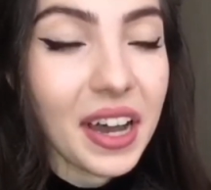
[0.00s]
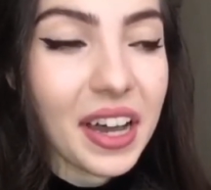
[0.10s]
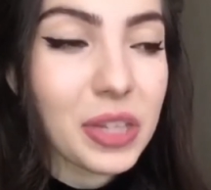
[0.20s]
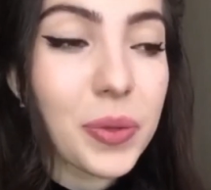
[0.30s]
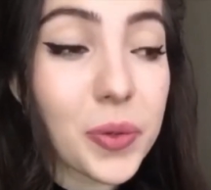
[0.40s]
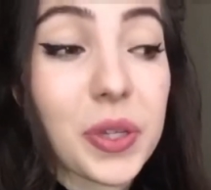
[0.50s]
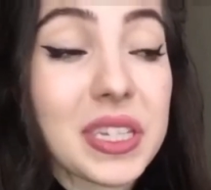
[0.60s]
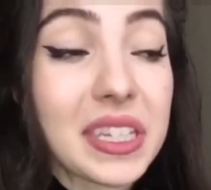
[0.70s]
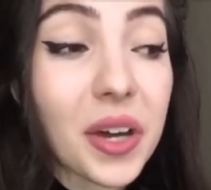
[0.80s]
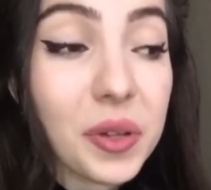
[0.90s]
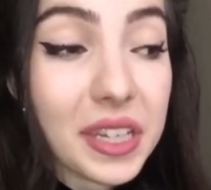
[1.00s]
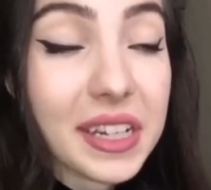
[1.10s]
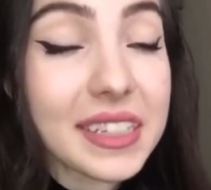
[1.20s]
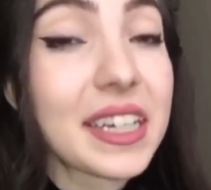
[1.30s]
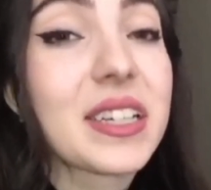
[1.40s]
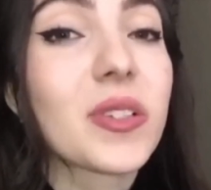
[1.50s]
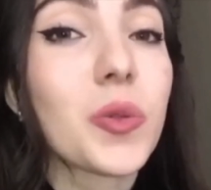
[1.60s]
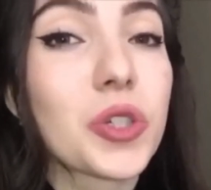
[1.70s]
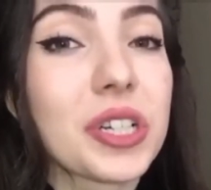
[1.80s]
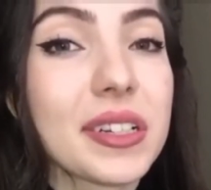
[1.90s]
Они берут нас на руки, когда есть
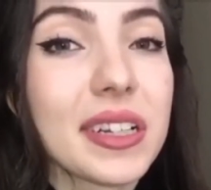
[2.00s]
лужи.